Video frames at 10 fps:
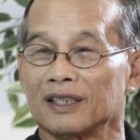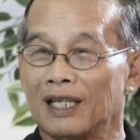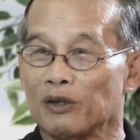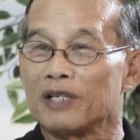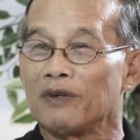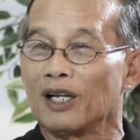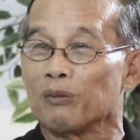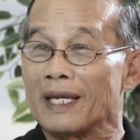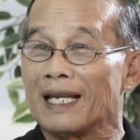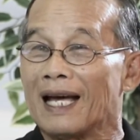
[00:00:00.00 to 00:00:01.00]
เราคิดว่าเรา
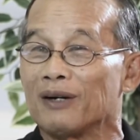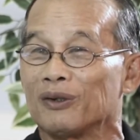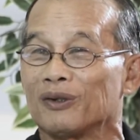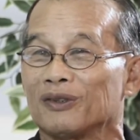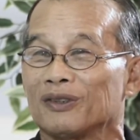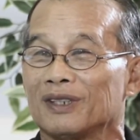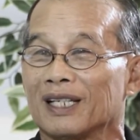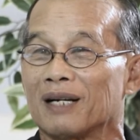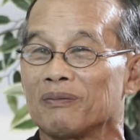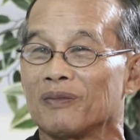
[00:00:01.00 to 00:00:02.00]
มีแล้ว
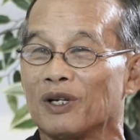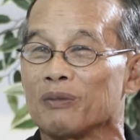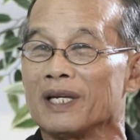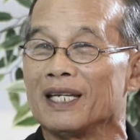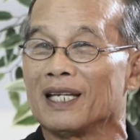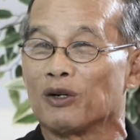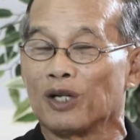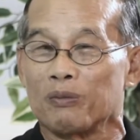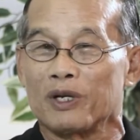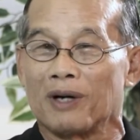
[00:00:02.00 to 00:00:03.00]
นะครับ เรามีเรา
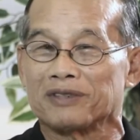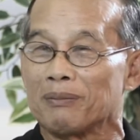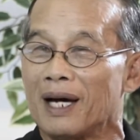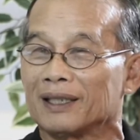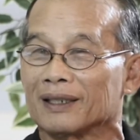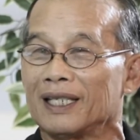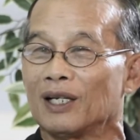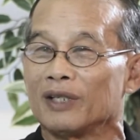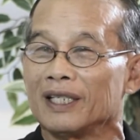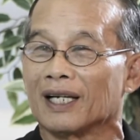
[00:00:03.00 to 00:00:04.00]
เรามีความสามารถทางนี้
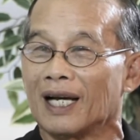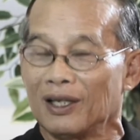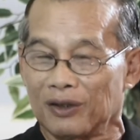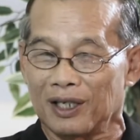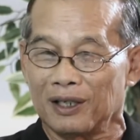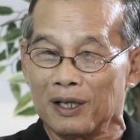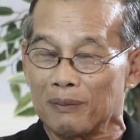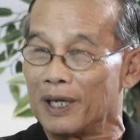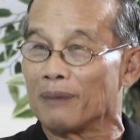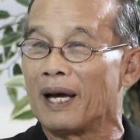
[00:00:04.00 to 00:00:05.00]
เราดีทางั้นเราก็
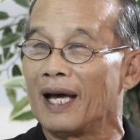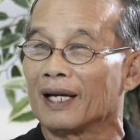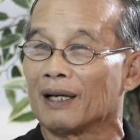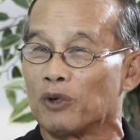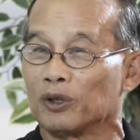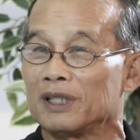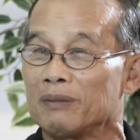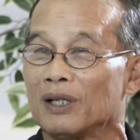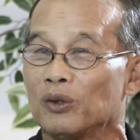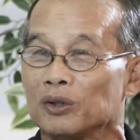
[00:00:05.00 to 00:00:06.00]
เผื่อแผ่กับคนที่
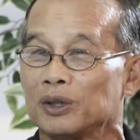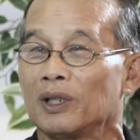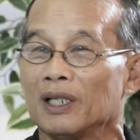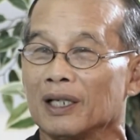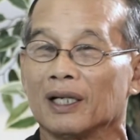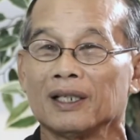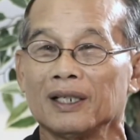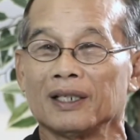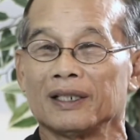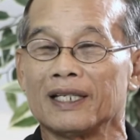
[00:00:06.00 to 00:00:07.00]
ไม่รู้ช่วยเหลือ
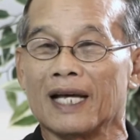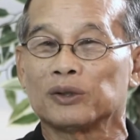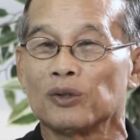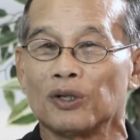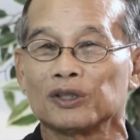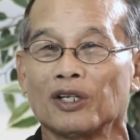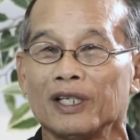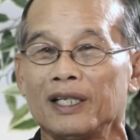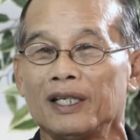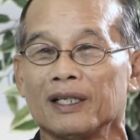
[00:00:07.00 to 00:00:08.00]
เด็ก ๆ ทุกคนตอนนี้